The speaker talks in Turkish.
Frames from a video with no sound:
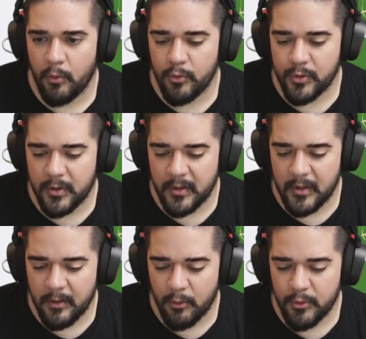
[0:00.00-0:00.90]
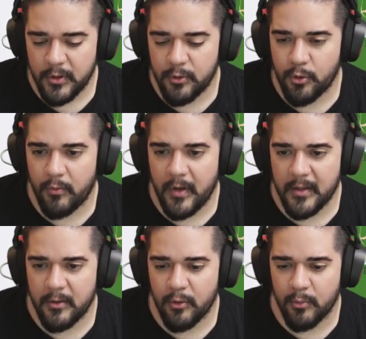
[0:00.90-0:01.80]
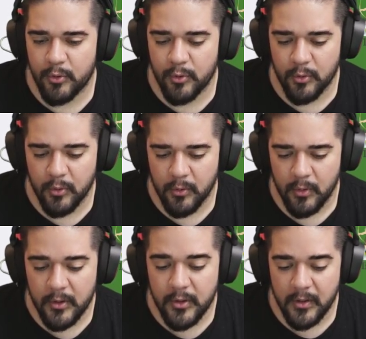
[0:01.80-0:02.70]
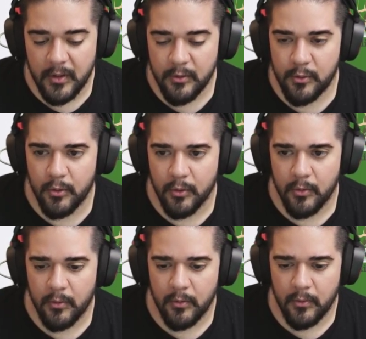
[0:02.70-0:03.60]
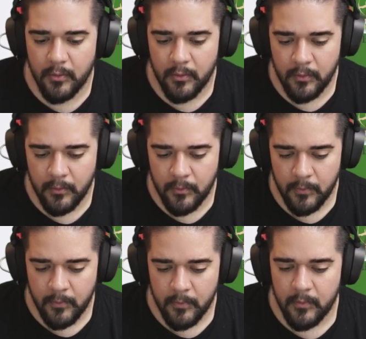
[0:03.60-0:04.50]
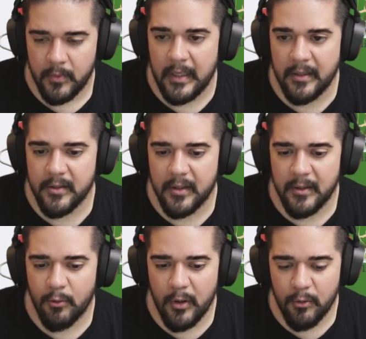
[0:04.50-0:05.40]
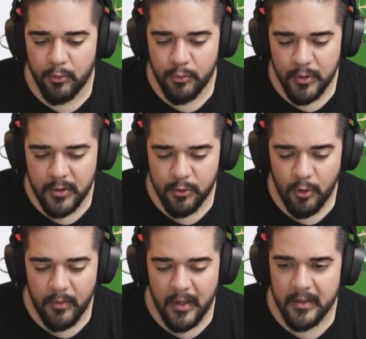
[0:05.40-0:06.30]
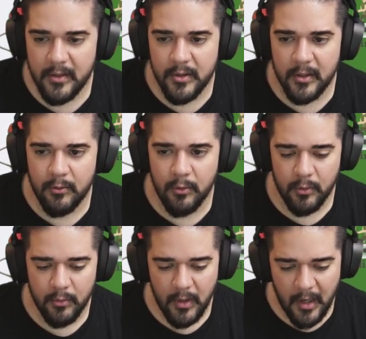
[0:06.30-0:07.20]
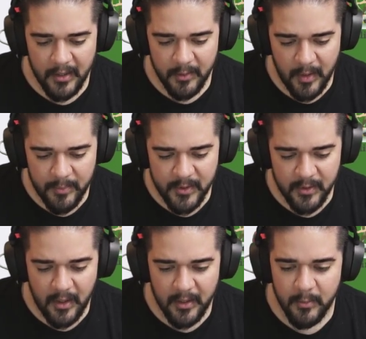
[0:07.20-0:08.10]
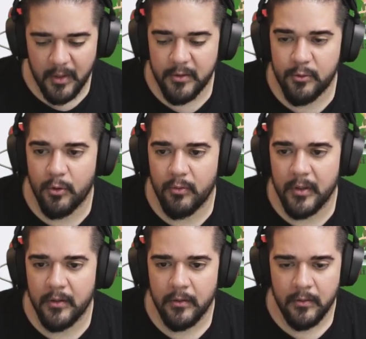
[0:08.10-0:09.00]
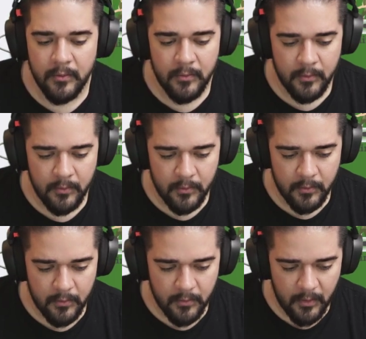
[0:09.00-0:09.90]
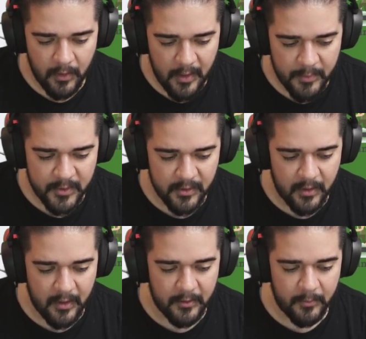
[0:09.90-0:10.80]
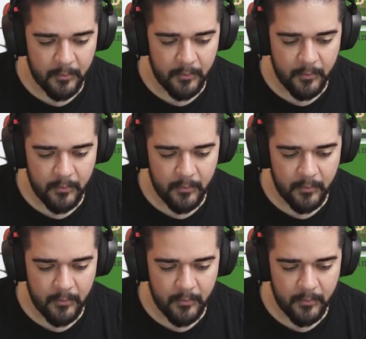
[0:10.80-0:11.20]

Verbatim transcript: Ön sıradakiler ölünce reserve'ler giriyormuş çünkü. Aşağıda yazıyor. İlk sıradan ölen olunca reserve'ler girecek diyor. Aldım hepsini de aldım al reserve'leri. Hepsini de aldım.